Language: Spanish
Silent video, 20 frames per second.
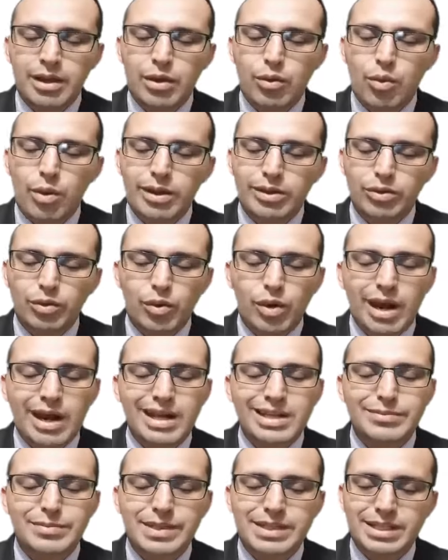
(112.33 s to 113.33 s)
En cuanto a
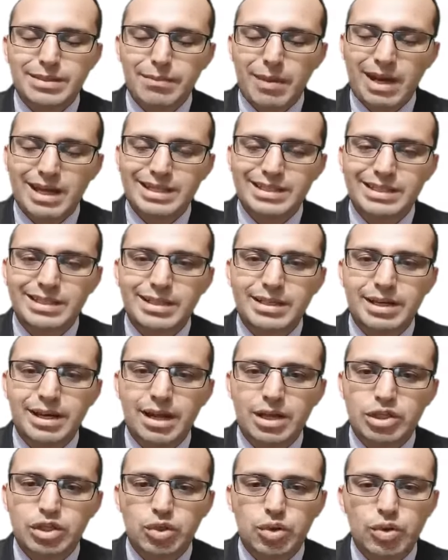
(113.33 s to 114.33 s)
las principales
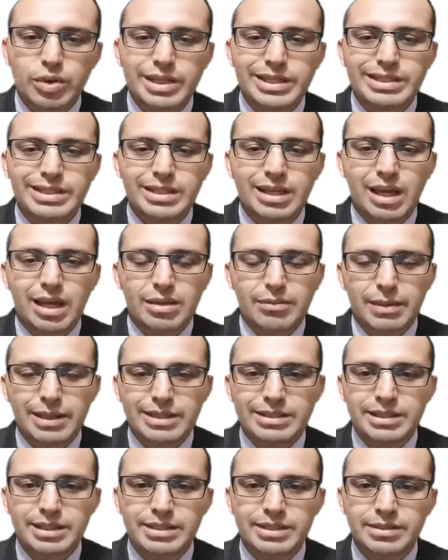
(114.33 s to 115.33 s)
reacciones
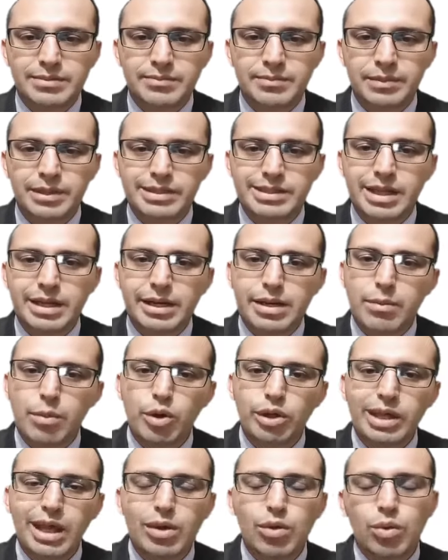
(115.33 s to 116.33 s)
adversas, se han
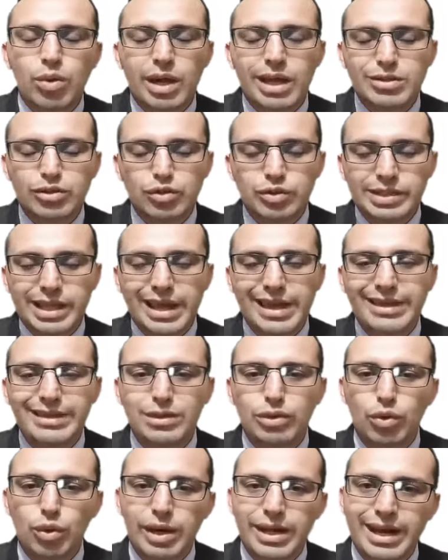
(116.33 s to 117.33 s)
reportado casos de
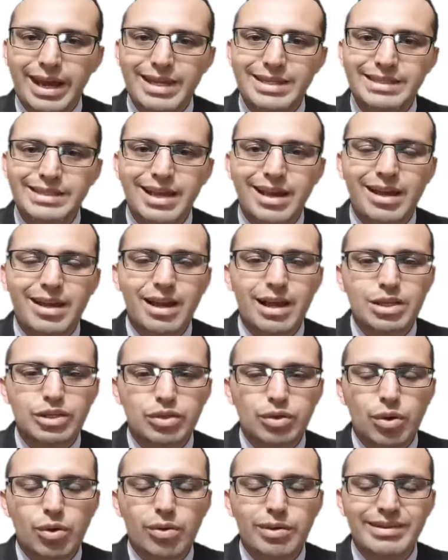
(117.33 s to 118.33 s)
intolerancia
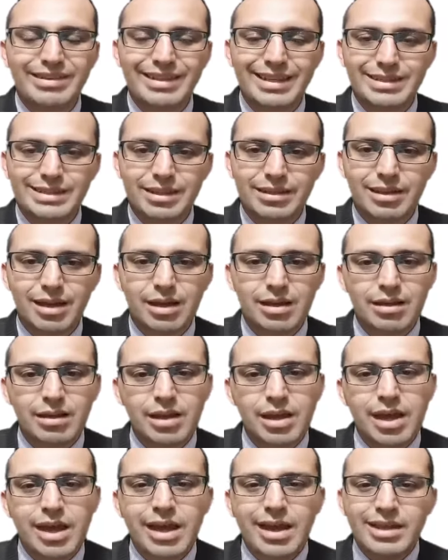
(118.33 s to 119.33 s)
gastrointestinal
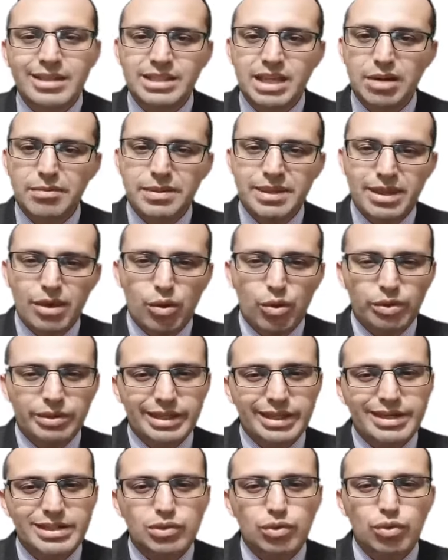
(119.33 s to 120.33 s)
si el video
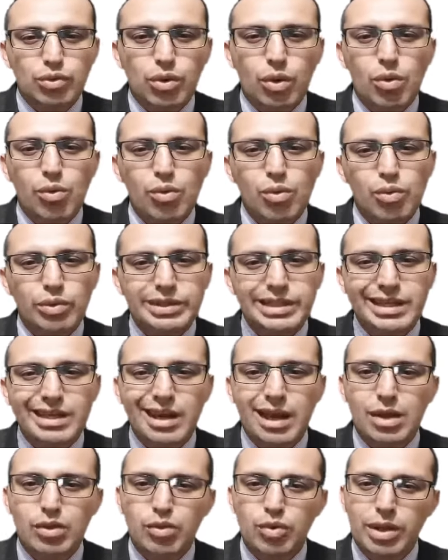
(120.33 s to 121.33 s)
te resultó
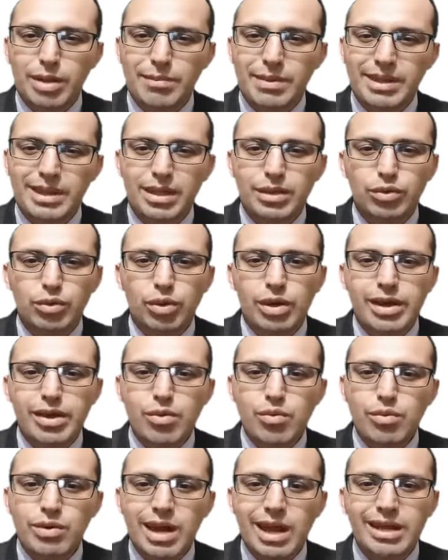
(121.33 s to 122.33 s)
útil, ayúdame dándole
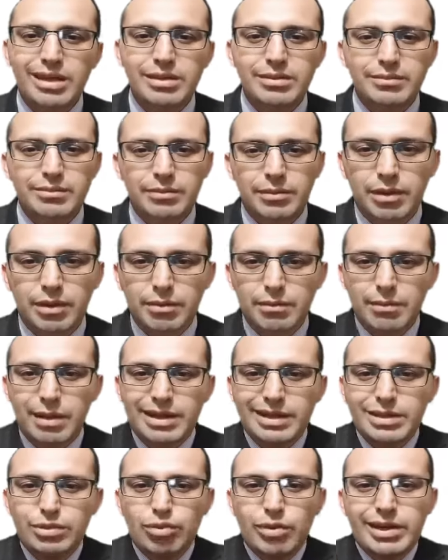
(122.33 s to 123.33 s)
un like,
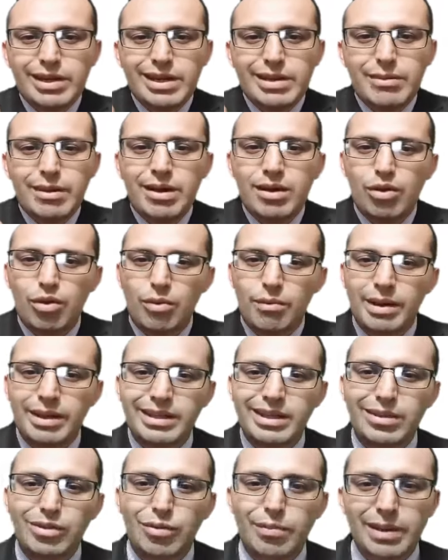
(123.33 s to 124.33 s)
manito arriba,
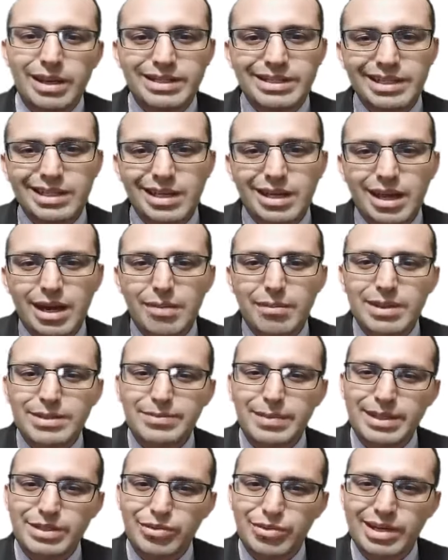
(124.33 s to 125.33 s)
compartiendo para así llegar a
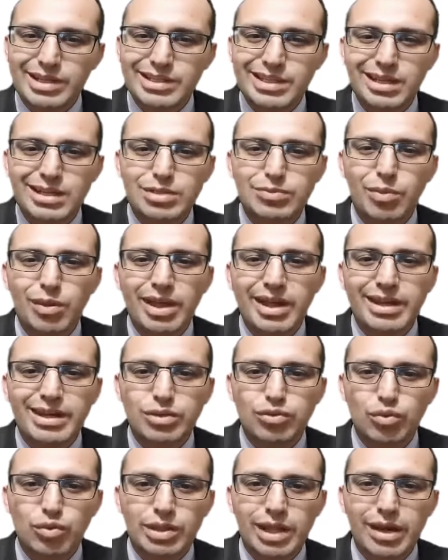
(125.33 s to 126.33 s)
más personas que les pueda
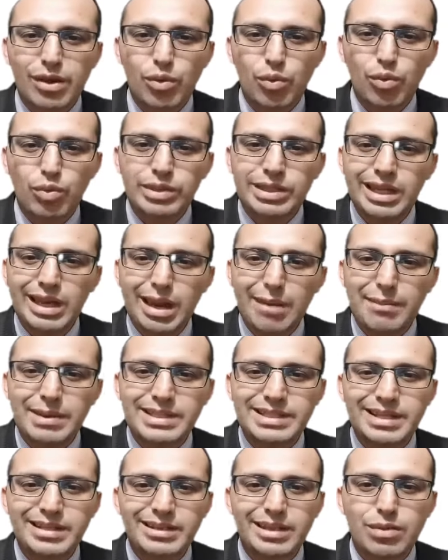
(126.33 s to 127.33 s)
resultar útil la
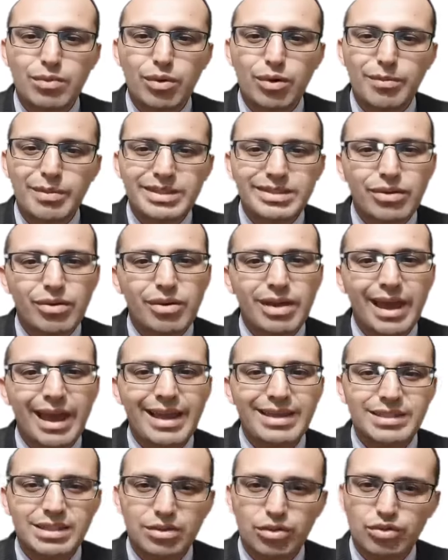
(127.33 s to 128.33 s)
presente información.
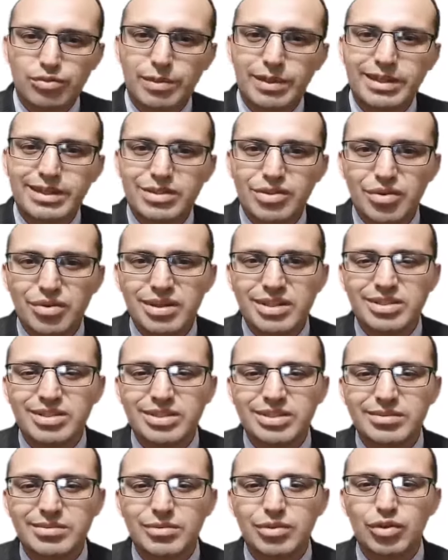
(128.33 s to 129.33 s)
Éxitos,
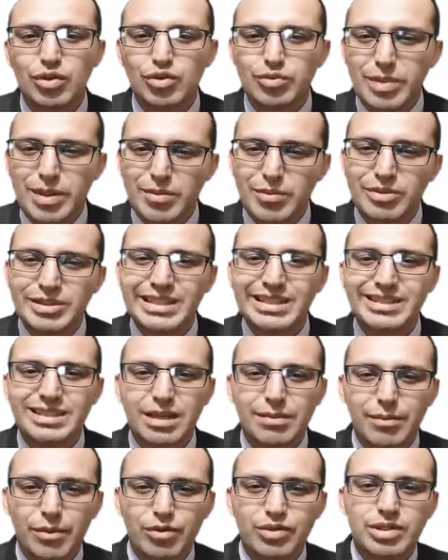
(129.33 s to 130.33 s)
bendiciones. Nos vemos
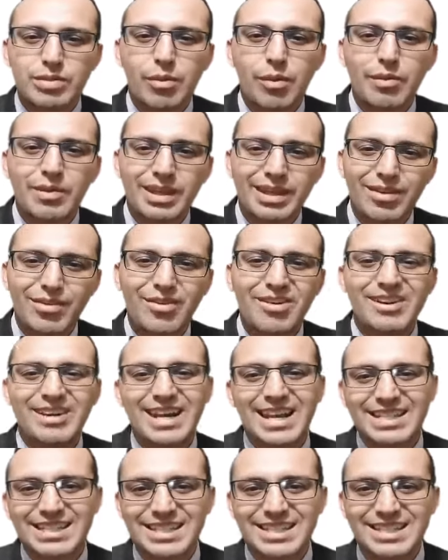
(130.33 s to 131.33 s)
hasta el próximo video.
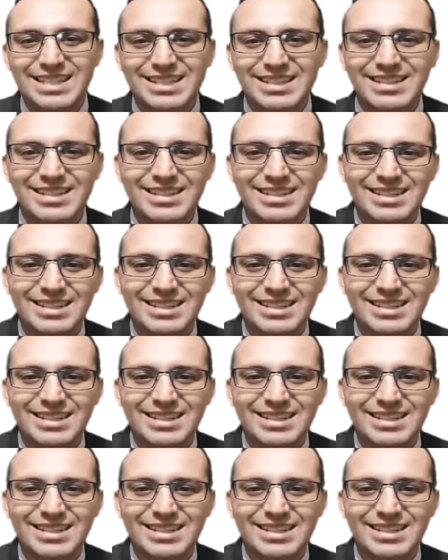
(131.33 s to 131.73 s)
Gracias.